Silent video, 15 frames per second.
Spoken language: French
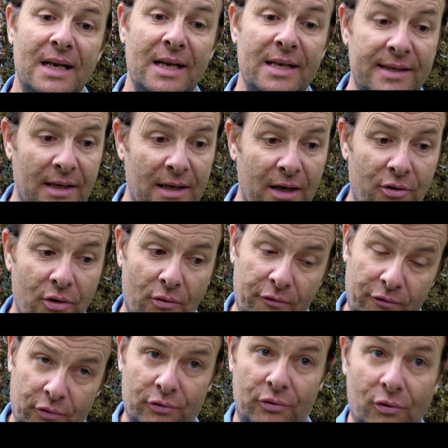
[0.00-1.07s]
Et c'est là
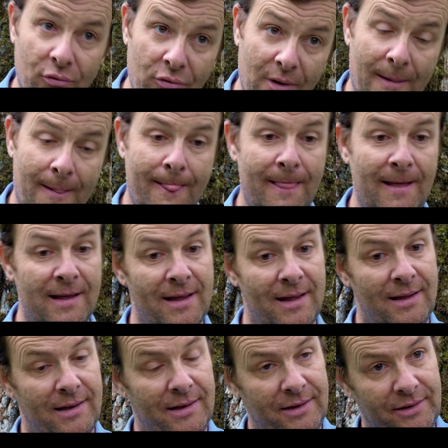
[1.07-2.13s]
qu'au fond du trou,
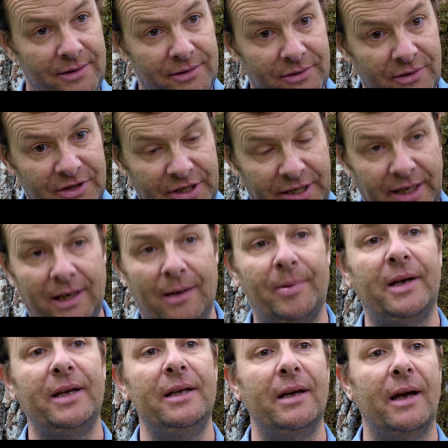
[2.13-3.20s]
j'ai
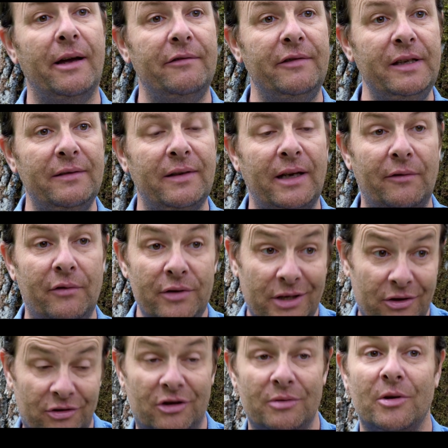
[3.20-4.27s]
réappris à vivre et à
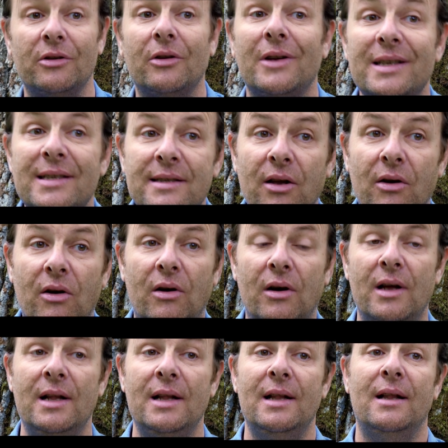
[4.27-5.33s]
venir justement dans l'instant.
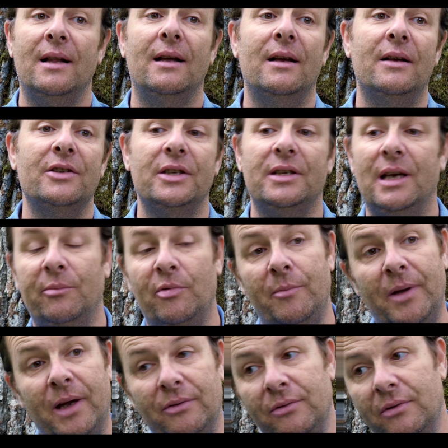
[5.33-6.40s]
Euh, j'étais un
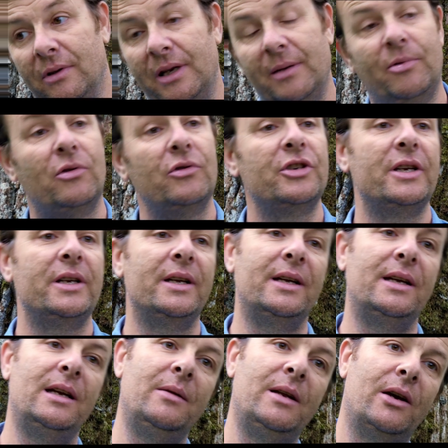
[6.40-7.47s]
peu perdu dans les
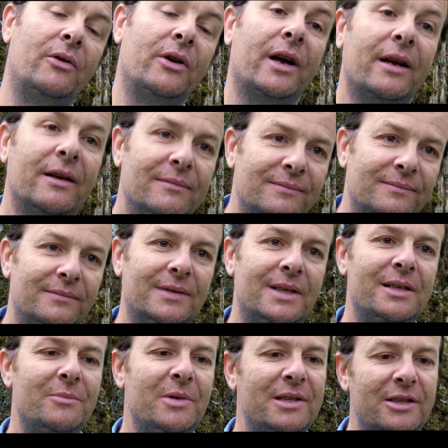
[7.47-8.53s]
projets et les regrets.
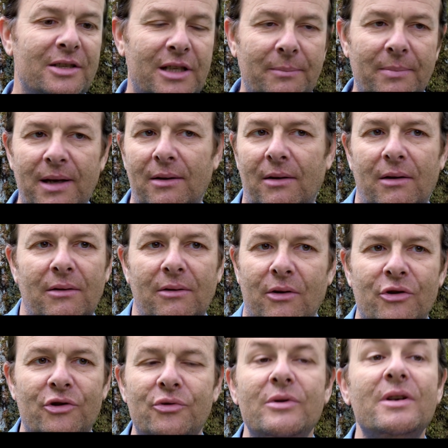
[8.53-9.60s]
mais je n'étais pas dans,
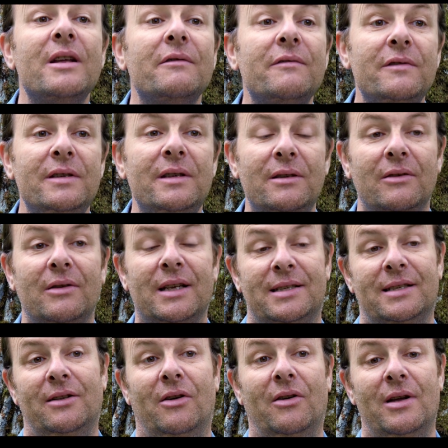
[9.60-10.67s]
le jus de la vie de
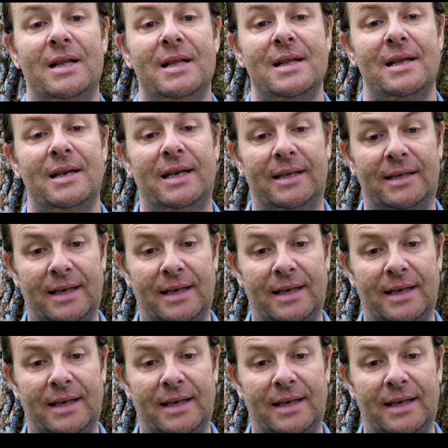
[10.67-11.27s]
l'instant. Et